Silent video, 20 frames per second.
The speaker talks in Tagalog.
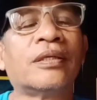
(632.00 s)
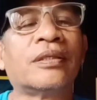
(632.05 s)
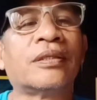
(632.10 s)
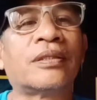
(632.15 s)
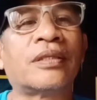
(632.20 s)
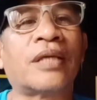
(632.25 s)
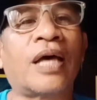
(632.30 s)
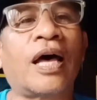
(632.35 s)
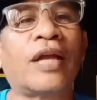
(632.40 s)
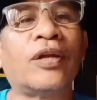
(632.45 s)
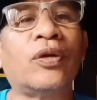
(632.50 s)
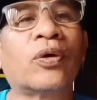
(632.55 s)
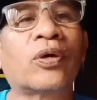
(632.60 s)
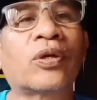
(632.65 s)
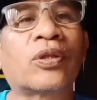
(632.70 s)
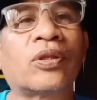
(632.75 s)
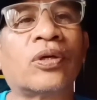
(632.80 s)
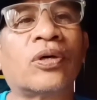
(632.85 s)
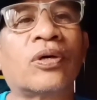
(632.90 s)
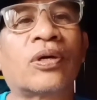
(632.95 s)
sa
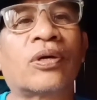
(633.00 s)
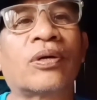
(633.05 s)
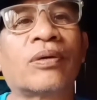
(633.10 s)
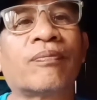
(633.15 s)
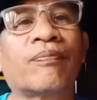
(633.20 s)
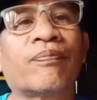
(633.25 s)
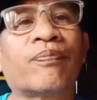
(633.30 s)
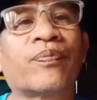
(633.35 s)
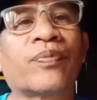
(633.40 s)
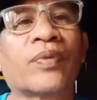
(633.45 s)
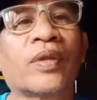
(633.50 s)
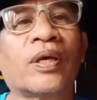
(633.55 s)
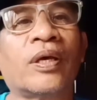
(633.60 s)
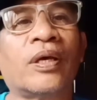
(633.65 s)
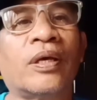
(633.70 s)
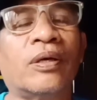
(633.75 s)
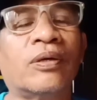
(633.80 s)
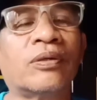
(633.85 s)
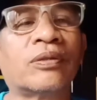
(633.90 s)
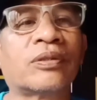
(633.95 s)
doktor,
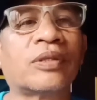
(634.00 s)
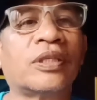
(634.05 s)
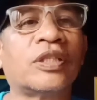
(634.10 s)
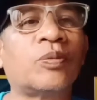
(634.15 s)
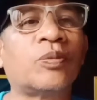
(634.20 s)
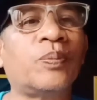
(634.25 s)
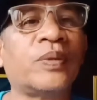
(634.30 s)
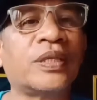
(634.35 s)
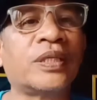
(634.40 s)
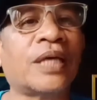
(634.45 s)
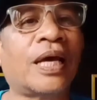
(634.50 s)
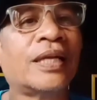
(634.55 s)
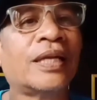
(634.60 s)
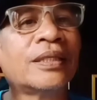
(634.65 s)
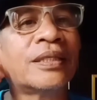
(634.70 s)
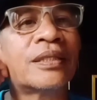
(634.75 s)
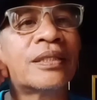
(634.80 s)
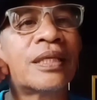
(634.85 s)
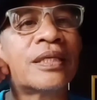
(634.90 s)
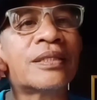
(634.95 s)
yung
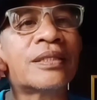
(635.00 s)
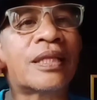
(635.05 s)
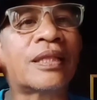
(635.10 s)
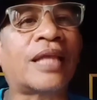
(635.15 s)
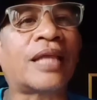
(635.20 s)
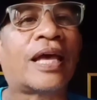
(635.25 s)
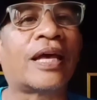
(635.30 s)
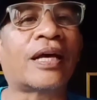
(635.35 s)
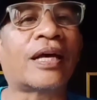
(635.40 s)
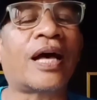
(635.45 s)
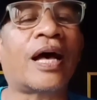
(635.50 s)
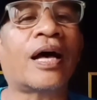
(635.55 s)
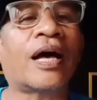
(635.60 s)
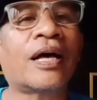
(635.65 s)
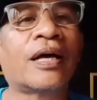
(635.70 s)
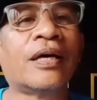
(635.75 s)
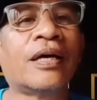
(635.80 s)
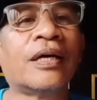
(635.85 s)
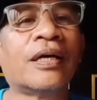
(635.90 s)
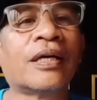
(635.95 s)
espesyalista sa tainga.
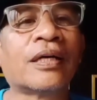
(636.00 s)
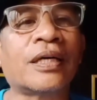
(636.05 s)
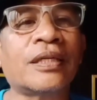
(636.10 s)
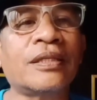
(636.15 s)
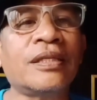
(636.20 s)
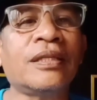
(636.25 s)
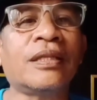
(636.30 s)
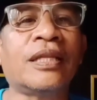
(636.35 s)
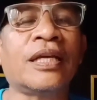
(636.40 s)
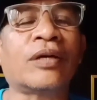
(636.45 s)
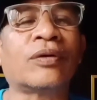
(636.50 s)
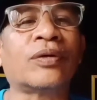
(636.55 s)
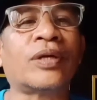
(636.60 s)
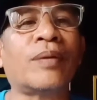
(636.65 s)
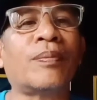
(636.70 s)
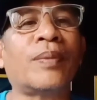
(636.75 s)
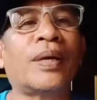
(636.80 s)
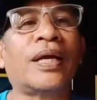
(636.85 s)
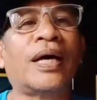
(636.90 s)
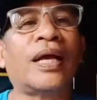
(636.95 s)
Kasi hindi ko
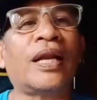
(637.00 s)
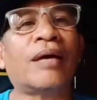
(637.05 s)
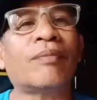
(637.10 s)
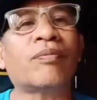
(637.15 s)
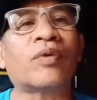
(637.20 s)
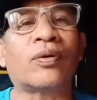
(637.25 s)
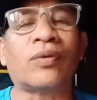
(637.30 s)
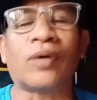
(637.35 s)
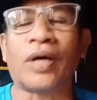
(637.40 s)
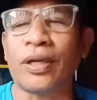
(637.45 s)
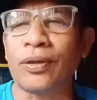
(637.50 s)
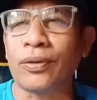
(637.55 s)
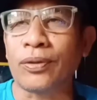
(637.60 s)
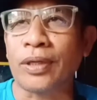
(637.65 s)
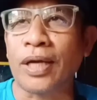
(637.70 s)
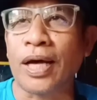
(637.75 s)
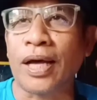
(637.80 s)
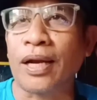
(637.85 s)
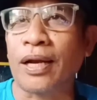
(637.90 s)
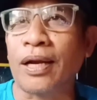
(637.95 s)
naman alam kung
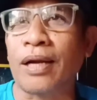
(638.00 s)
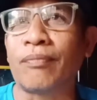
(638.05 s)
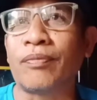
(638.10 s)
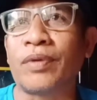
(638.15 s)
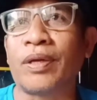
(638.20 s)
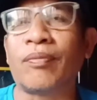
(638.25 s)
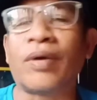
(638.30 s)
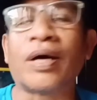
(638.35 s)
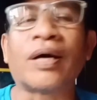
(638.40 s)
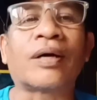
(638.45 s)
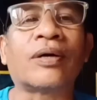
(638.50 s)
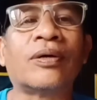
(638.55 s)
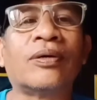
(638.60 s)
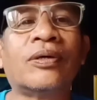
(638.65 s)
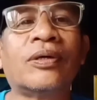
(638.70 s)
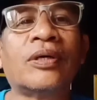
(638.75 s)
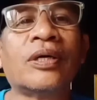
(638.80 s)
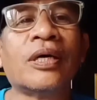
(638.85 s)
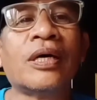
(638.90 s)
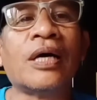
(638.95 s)
anong nararamdaman ko.
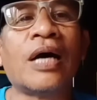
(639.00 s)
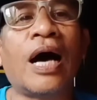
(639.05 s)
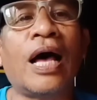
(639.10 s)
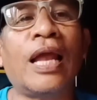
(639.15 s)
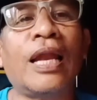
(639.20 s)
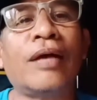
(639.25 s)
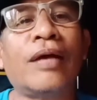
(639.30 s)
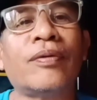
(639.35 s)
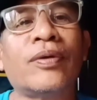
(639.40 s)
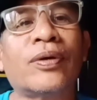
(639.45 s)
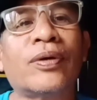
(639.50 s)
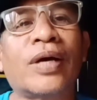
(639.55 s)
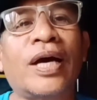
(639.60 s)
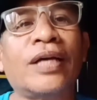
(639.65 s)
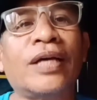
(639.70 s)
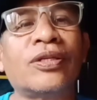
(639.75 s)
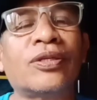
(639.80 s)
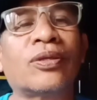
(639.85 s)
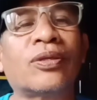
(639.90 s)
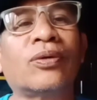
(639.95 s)
Alam nyo
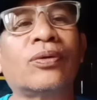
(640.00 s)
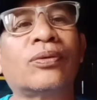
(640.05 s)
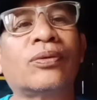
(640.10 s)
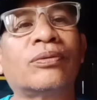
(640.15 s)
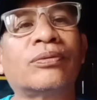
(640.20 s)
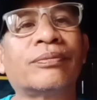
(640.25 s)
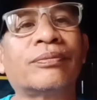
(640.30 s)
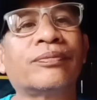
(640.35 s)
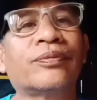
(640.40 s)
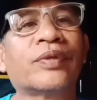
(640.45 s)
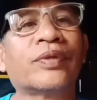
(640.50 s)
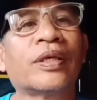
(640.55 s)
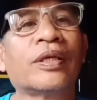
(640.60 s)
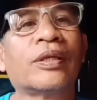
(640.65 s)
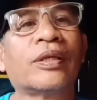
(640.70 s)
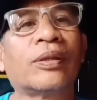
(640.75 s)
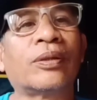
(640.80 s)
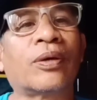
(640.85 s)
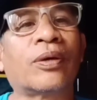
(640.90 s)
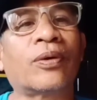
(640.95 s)
guys, nung
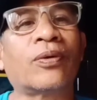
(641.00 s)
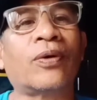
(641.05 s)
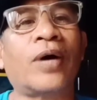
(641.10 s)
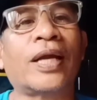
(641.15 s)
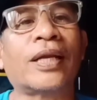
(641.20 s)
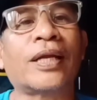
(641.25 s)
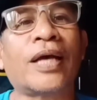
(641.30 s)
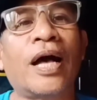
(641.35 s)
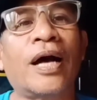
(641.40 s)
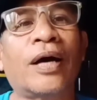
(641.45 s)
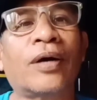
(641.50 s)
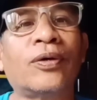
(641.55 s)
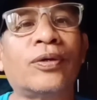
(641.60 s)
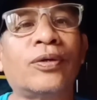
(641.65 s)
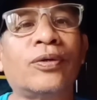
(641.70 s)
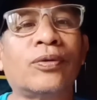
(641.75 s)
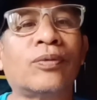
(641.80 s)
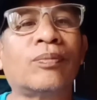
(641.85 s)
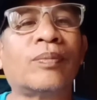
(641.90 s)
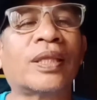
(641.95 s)
turuan nga ako
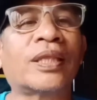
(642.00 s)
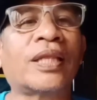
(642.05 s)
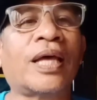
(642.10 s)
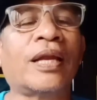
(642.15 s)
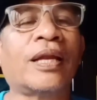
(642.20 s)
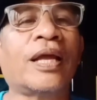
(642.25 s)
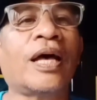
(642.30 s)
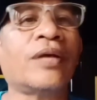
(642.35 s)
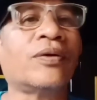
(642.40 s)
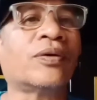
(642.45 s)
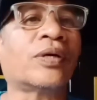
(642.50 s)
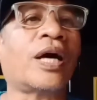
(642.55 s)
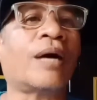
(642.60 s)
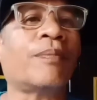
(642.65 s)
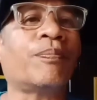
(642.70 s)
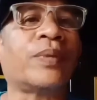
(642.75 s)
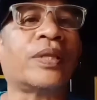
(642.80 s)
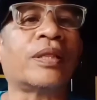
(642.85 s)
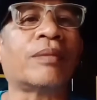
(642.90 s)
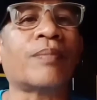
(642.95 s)
nung matanda, yung
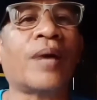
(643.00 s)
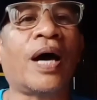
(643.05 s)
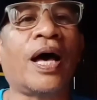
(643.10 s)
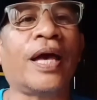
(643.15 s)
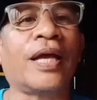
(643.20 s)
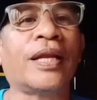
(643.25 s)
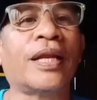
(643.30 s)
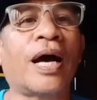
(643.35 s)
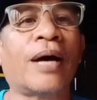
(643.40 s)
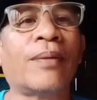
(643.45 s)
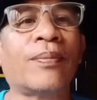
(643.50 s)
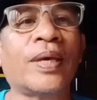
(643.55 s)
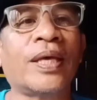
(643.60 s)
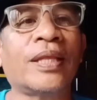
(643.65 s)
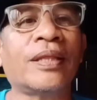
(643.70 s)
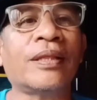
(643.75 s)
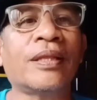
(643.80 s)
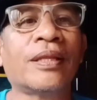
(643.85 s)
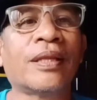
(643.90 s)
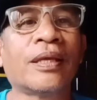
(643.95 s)
kapitbahay
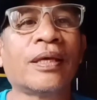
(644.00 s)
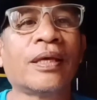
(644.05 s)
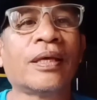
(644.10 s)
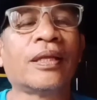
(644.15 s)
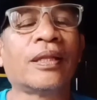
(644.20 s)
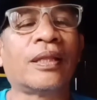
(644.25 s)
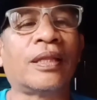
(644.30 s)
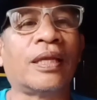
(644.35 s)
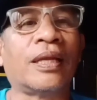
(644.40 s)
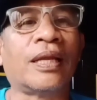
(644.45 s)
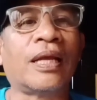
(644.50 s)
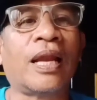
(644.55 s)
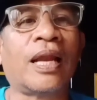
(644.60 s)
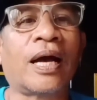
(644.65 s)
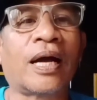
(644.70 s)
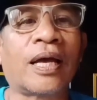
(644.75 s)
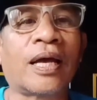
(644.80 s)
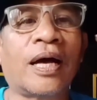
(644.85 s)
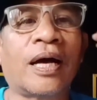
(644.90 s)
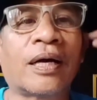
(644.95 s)
namin,
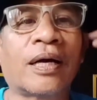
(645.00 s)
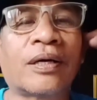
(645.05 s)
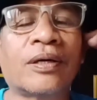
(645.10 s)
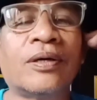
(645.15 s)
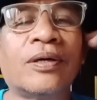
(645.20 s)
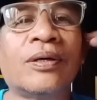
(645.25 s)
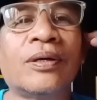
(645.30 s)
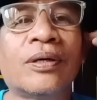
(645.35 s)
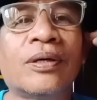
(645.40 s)
dinilagyan ko,